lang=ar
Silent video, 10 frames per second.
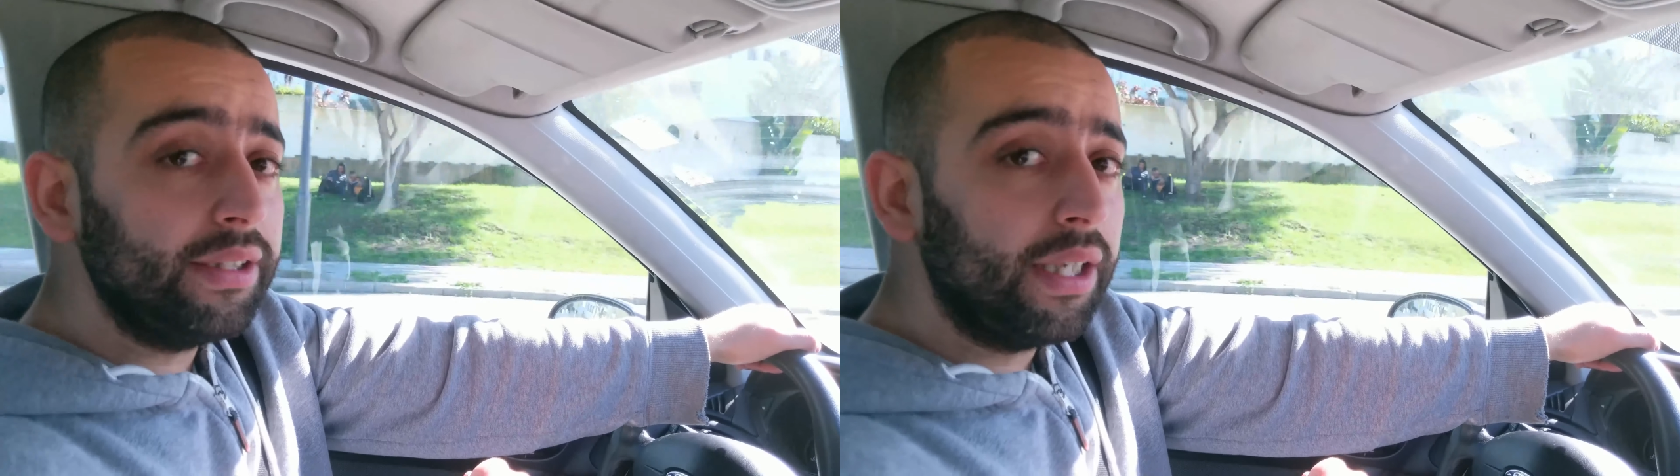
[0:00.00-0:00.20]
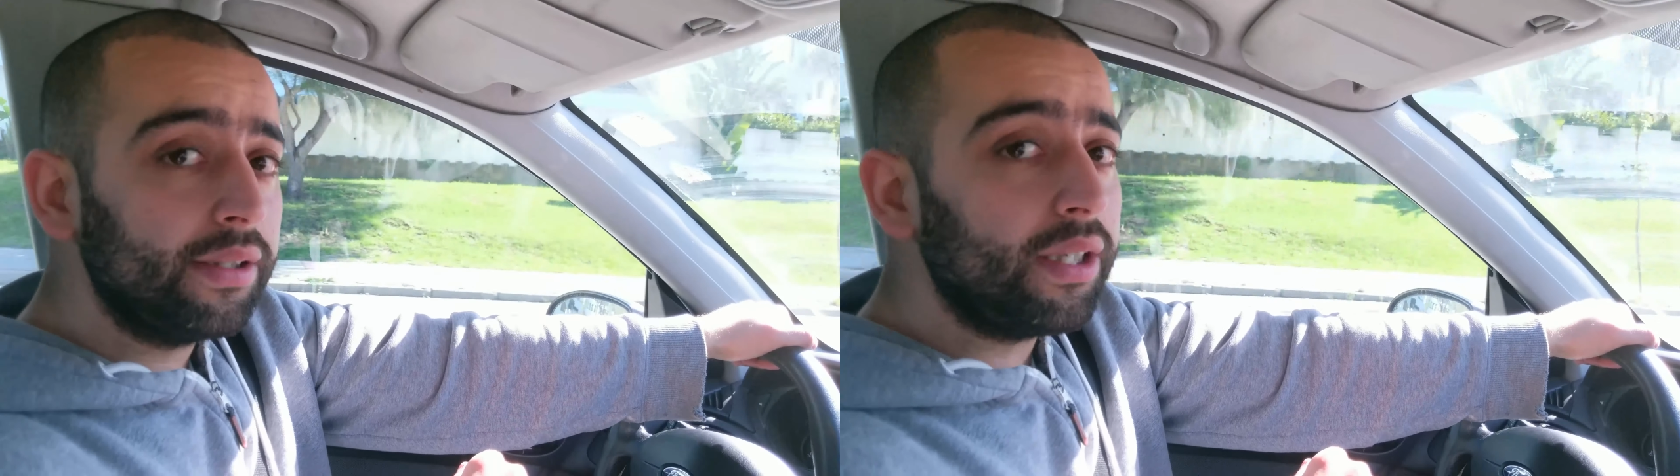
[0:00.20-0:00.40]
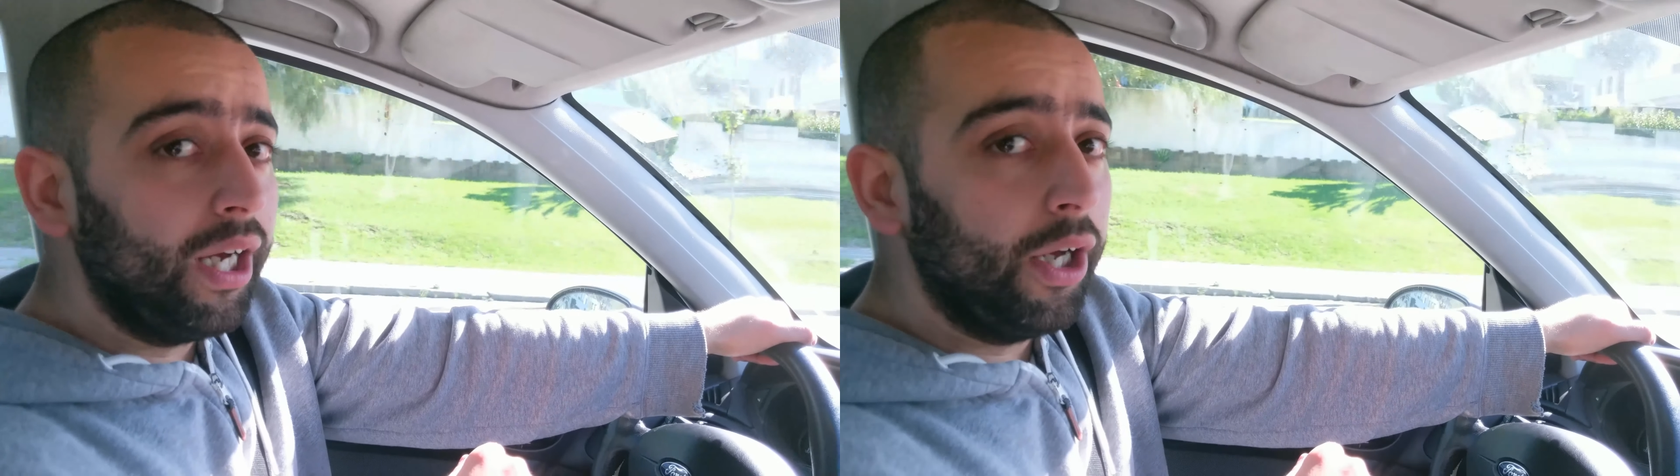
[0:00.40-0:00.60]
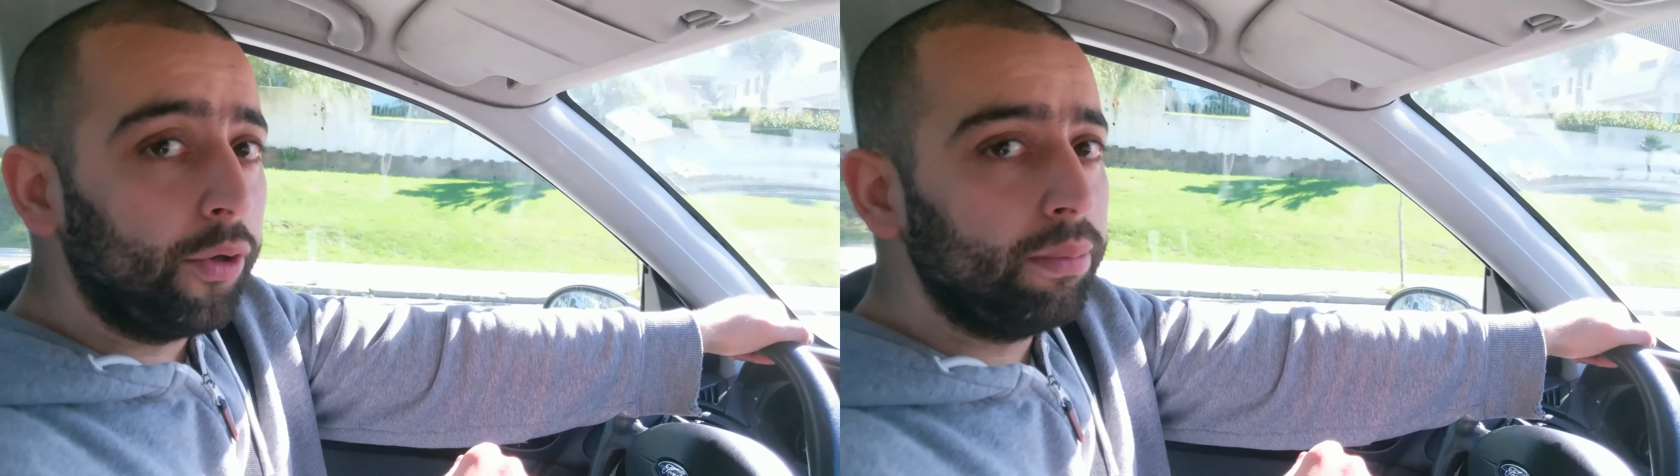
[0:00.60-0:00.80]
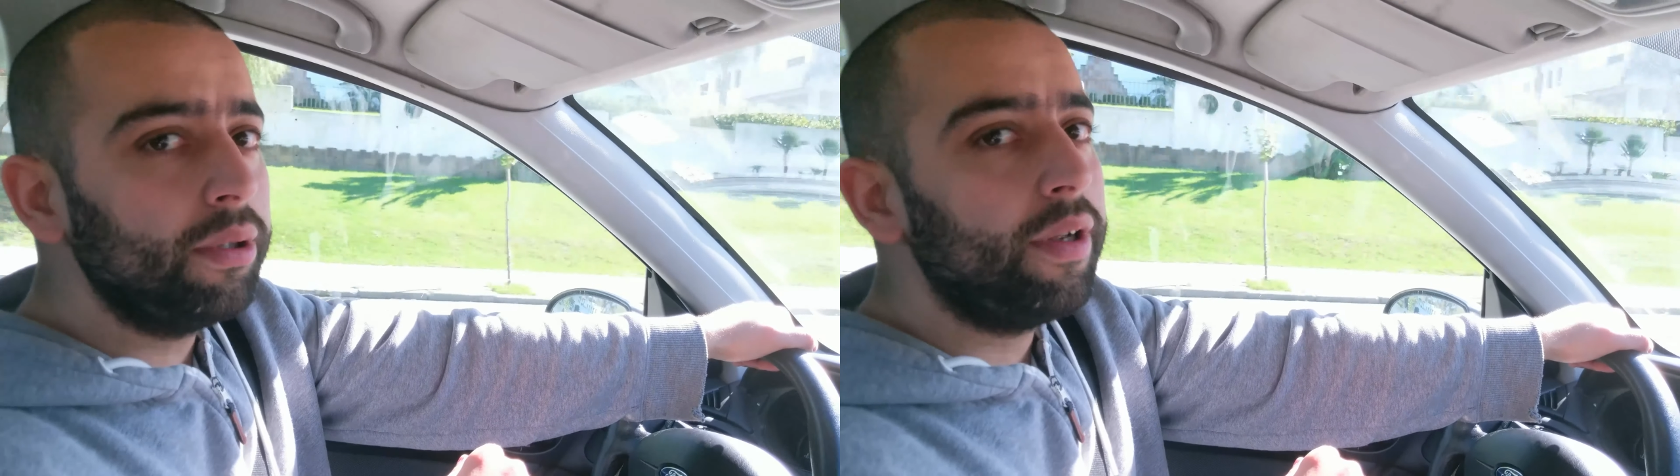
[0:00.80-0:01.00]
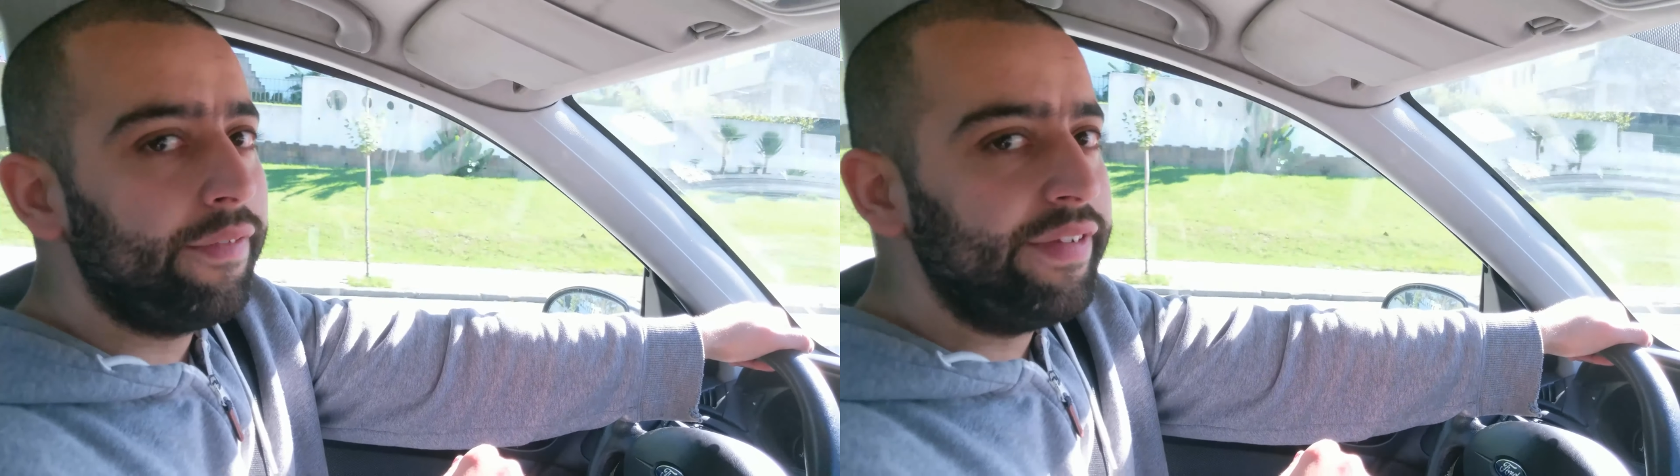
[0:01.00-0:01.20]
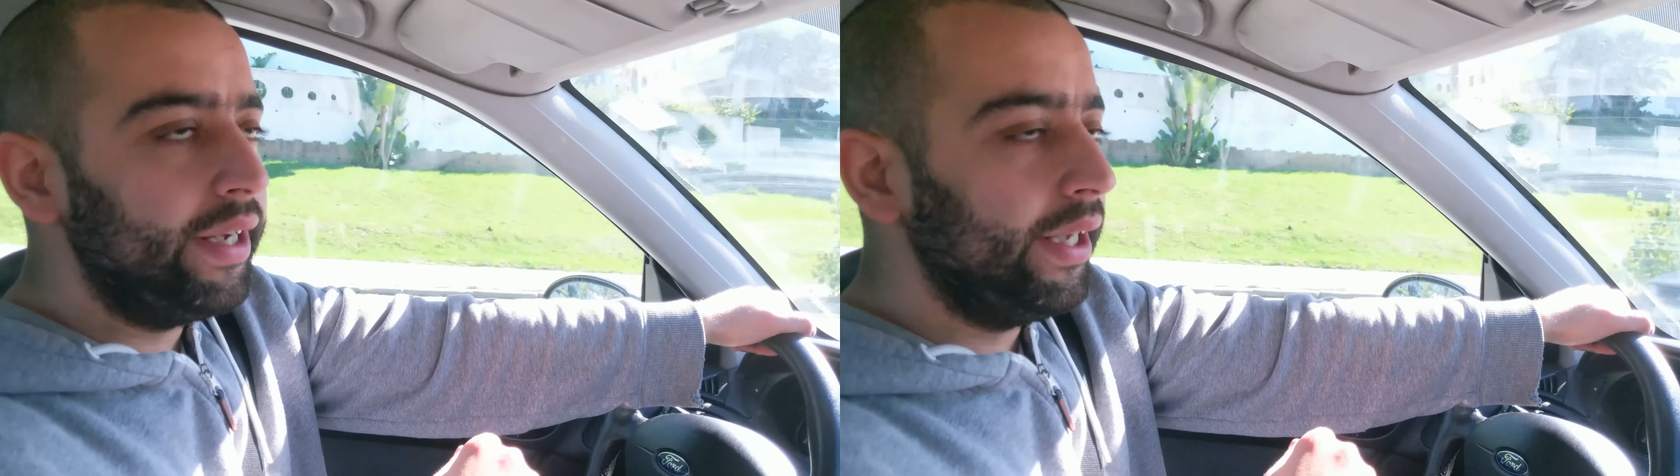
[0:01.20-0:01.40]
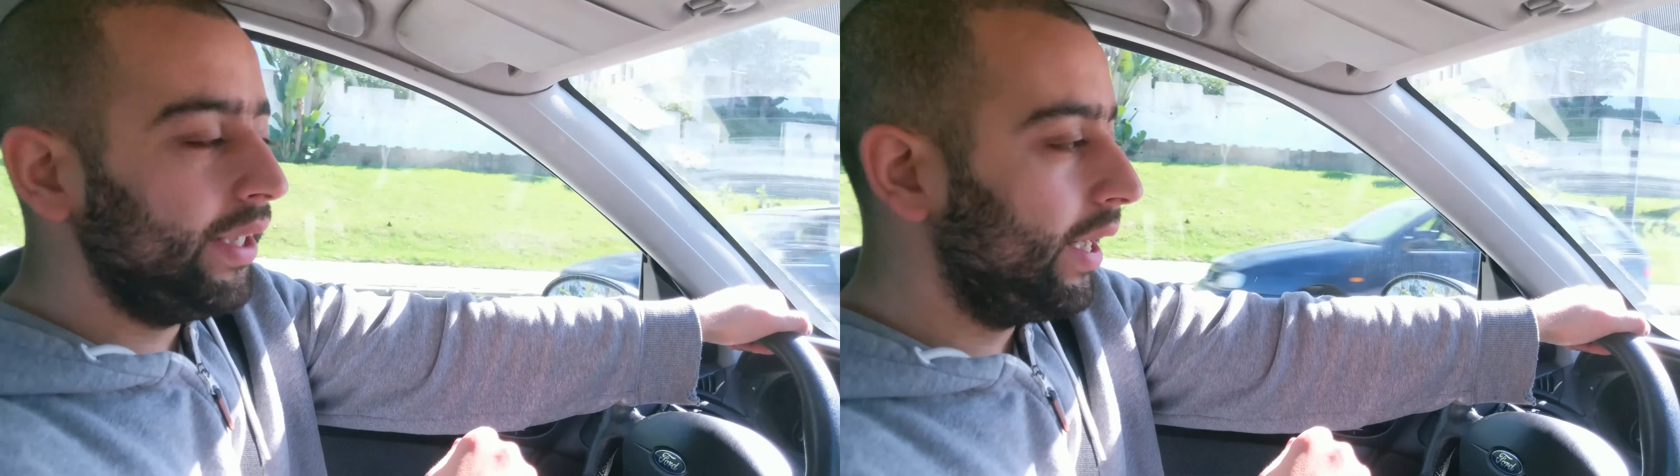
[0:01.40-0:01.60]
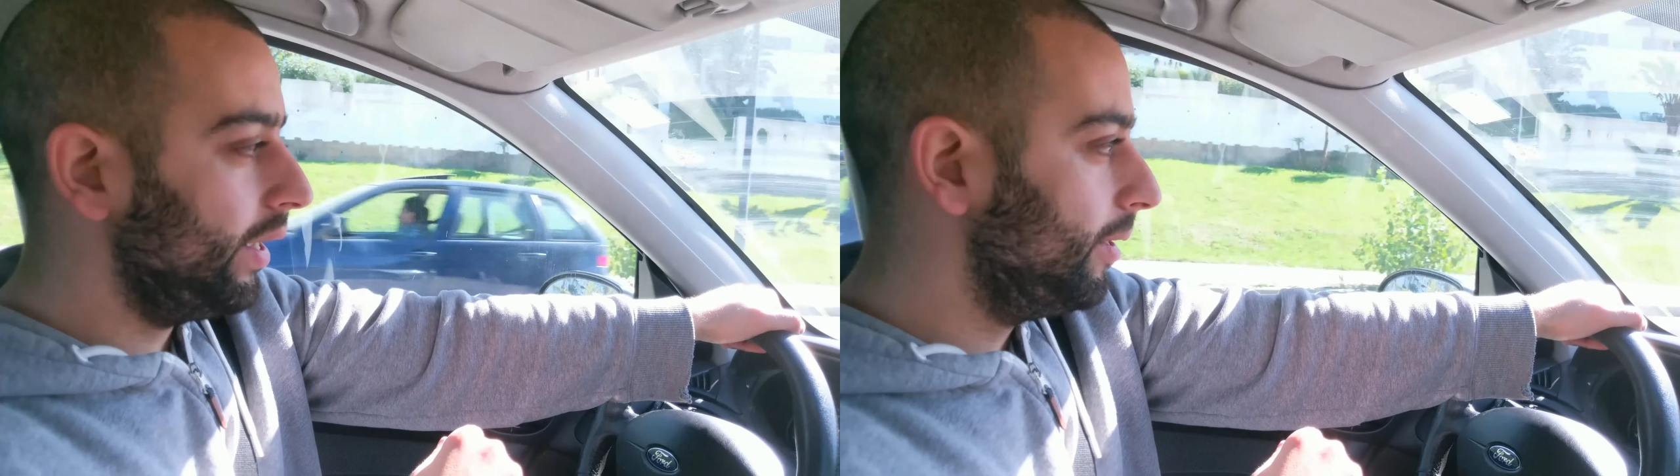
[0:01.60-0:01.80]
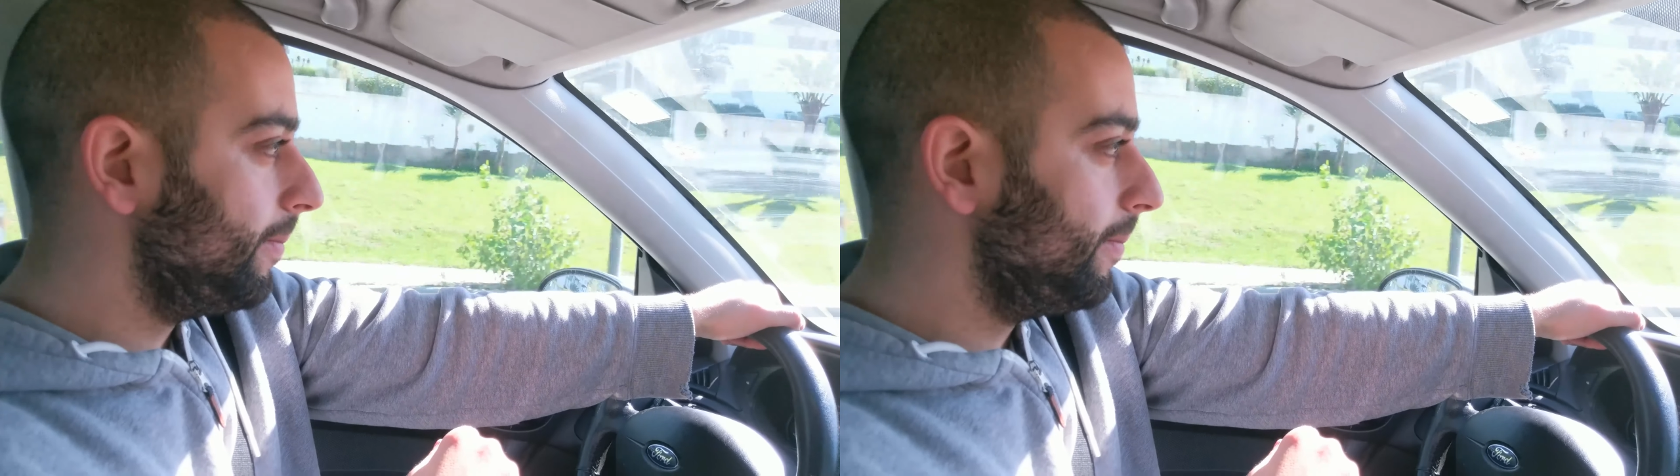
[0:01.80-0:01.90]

تقارب في الأداء